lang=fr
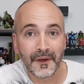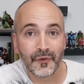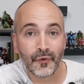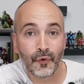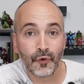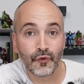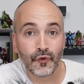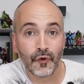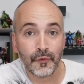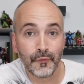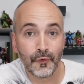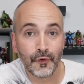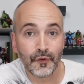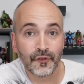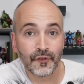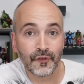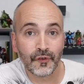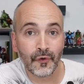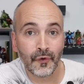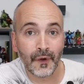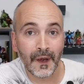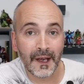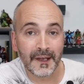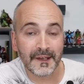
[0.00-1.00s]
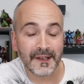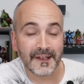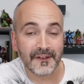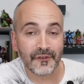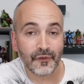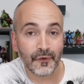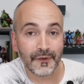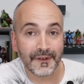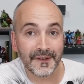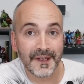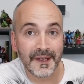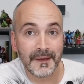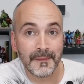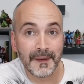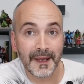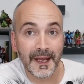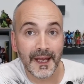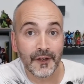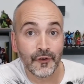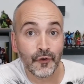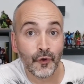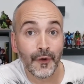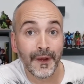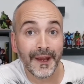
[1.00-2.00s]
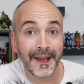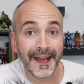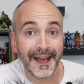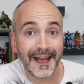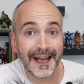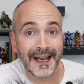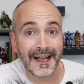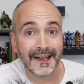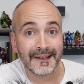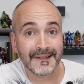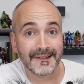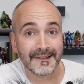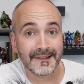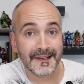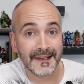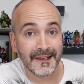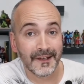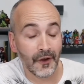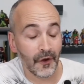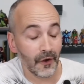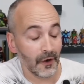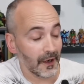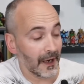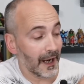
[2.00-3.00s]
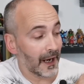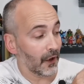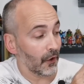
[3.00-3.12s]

donc de Monsieur Indestructible et de Girl.